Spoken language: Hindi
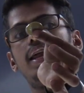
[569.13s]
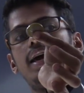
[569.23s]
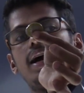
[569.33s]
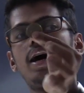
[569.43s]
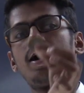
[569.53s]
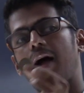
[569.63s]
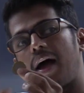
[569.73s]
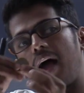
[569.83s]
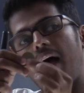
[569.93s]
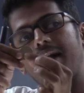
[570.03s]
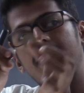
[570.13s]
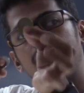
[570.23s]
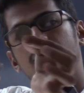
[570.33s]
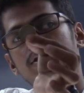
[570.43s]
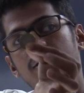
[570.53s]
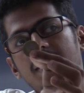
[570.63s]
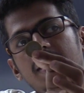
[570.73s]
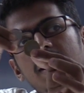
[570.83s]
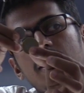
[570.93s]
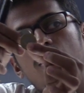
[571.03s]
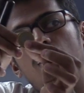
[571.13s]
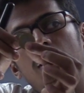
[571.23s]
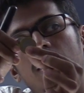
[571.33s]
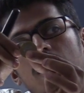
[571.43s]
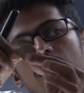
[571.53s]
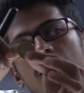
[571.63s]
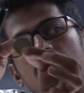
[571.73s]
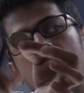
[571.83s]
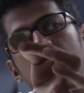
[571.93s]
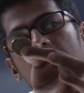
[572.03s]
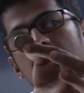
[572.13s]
लेगा एटम जब एक इलेक्ट्रॉन ले